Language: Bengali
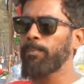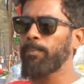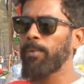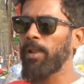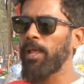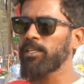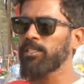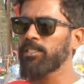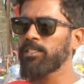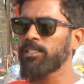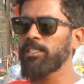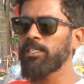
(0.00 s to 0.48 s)

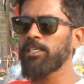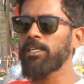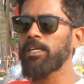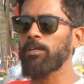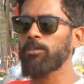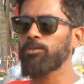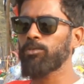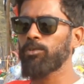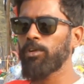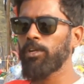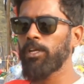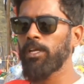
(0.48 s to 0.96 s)
প্লাস্টিক
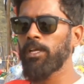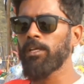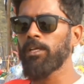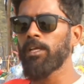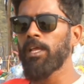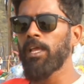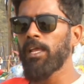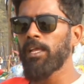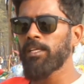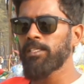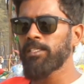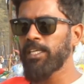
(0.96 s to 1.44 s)
আসলে
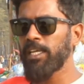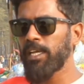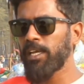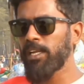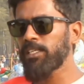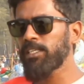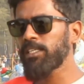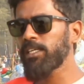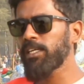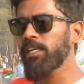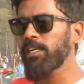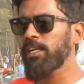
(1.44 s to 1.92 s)

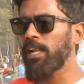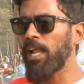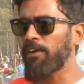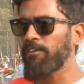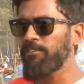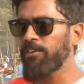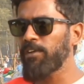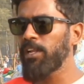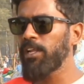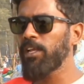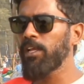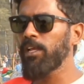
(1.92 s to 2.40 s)
যেখানে সেখানে না
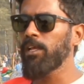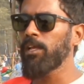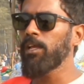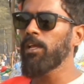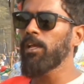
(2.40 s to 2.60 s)
ফেলে